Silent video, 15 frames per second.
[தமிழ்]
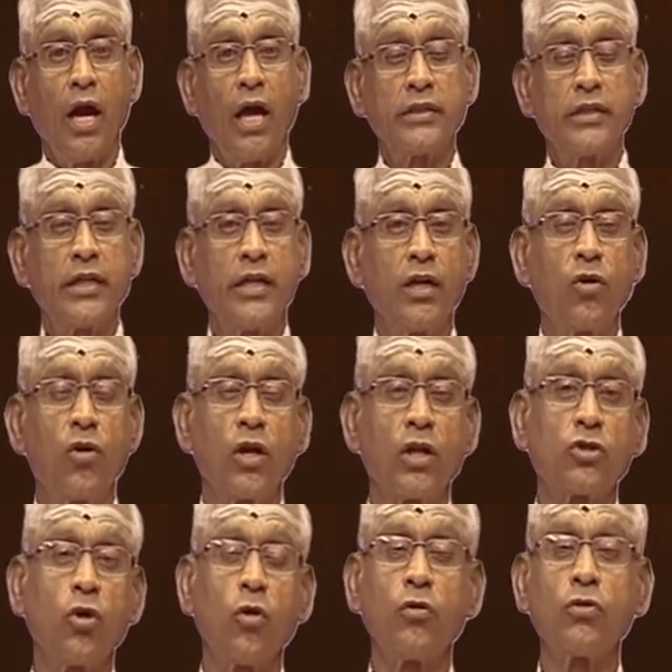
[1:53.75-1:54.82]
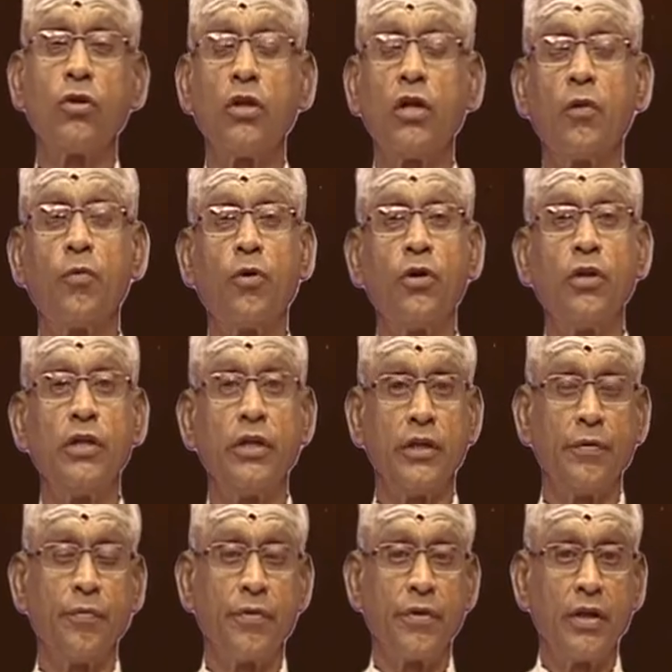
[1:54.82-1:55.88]
அந்த நிர்குண சொருவம் சொல்கிற பொழுது
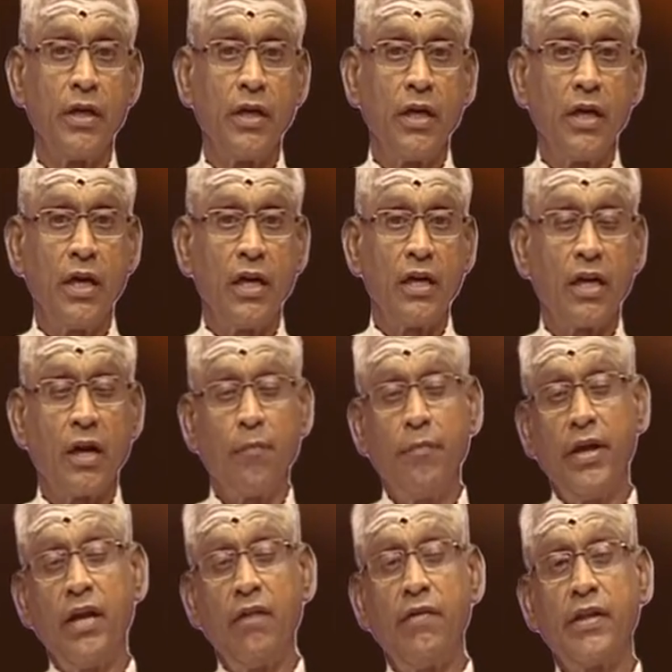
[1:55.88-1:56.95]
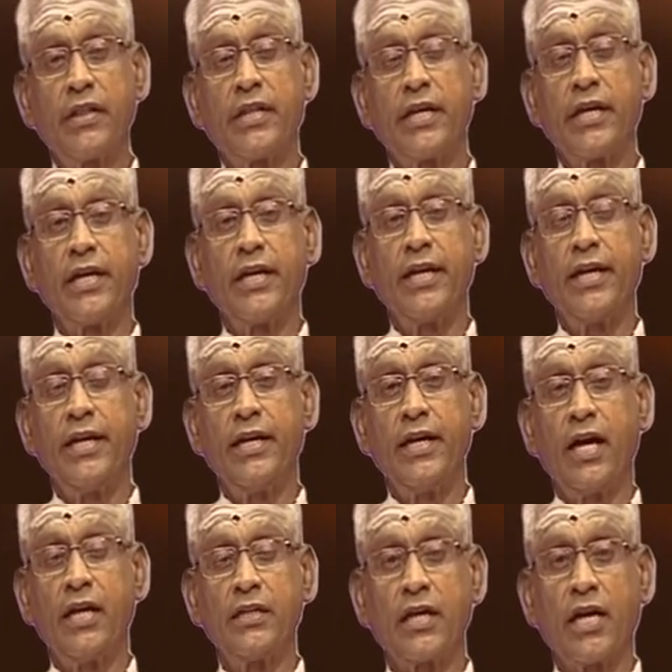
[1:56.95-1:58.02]
நம்மேல் வைத்த
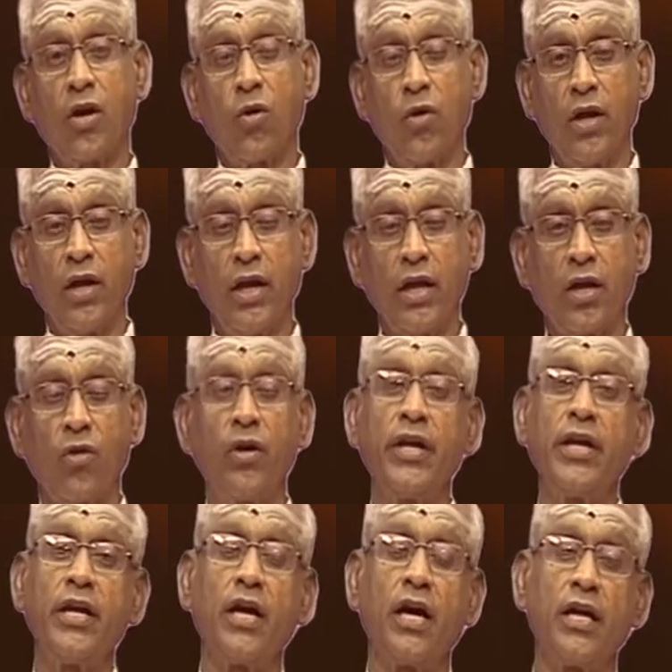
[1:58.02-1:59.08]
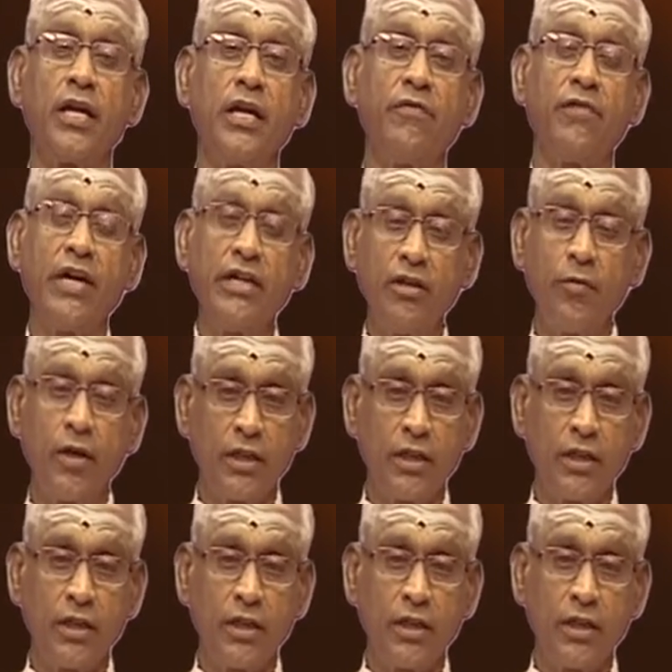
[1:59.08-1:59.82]
எல்லையில்லாத கருண கருணையினாலே வடிவம்